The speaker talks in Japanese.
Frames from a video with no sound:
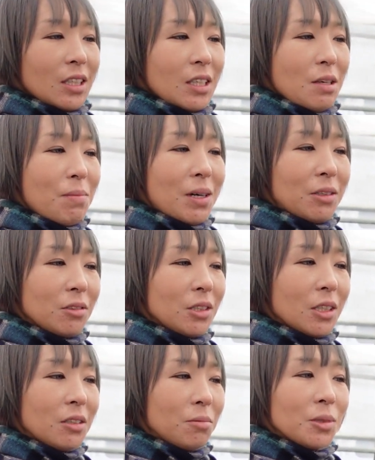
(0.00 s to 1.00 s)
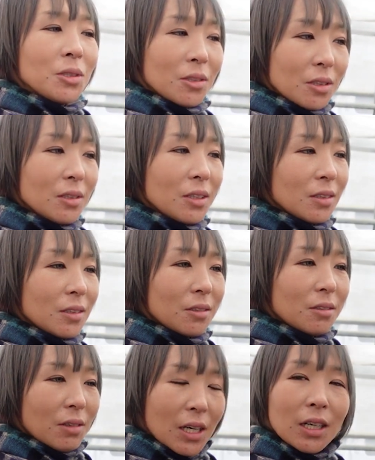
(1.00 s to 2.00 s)
今売ってるもの
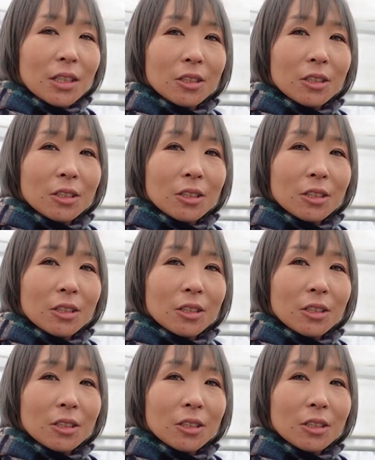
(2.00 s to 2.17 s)
は